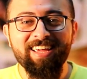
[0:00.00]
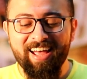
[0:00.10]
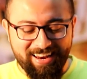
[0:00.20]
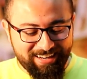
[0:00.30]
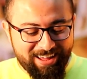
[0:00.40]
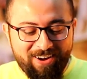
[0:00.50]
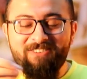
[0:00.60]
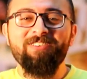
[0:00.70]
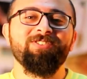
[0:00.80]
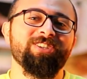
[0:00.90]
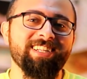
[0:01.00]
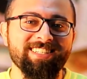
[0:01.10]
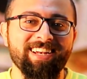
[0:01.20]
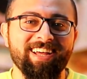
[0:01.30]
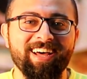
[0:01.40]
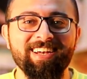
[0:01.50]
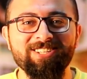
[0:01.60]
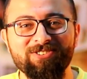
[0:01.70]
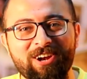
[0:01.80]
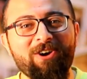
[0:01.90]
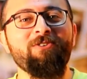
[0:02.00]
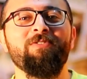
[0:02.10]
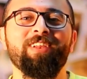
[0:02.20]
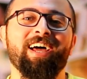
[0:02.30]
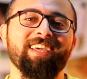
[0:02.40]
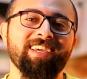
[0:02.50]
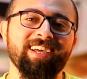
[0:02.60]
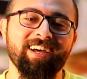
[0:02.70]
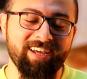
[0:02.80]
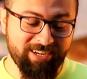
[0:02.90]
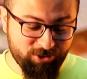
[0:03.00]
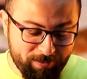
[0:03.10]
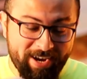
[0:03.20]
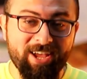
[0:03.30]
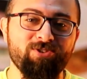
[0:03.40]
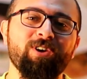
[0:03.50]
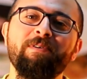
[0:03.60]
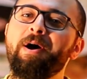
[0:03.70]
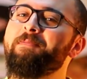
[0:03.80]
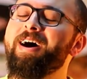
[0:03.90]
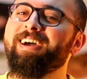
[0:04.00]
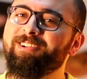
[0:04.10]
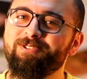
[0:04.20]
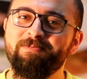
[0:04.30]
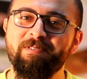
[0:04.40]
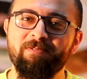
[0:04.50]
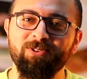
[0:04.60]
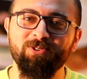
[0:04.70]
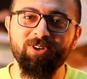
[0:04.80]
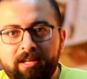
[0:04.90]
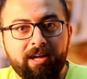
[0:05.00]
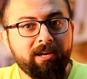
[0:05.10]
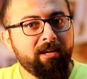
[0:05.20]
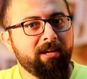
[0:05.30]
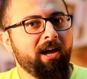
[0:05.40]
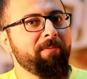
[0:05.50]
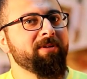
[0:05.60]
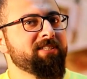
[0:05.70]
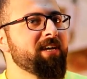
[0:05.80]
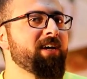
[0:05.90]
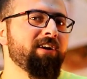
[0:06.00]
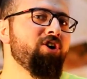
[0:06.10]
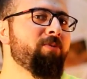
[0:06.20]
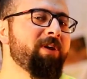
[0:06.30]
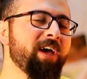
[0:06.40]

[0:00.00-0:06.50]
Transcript: يعني لا هو بالمسلسل خالص ولا هو في الحقيقه خالص وبناته كمان ما خلصوا من الموضوع يعني احمد زاهر اليوم